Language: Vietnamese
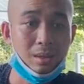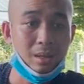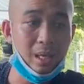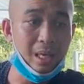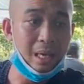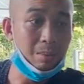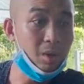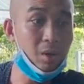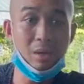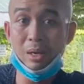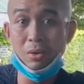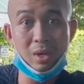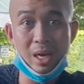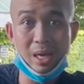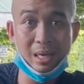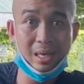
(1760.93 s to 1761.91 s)
thì ông nói
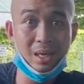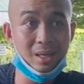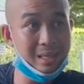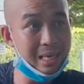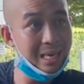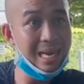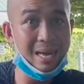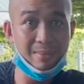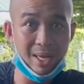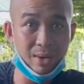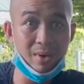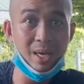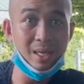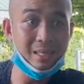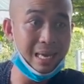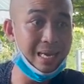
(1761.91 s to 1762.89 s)
ok vậy thôi tay làm
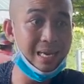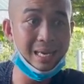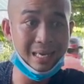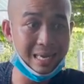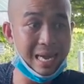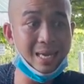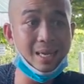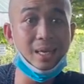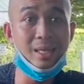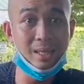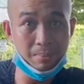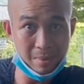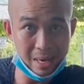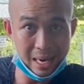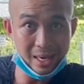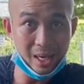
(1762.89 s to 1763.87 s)
theo ý tay là gắn yên
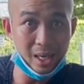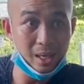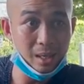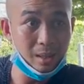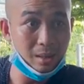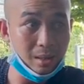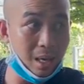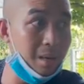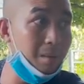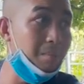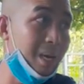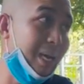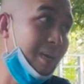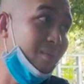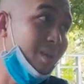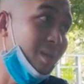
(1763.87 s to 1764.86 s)
spare đi đó
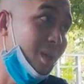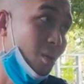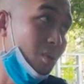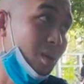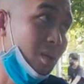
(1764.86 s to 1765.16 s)
mà ví dụ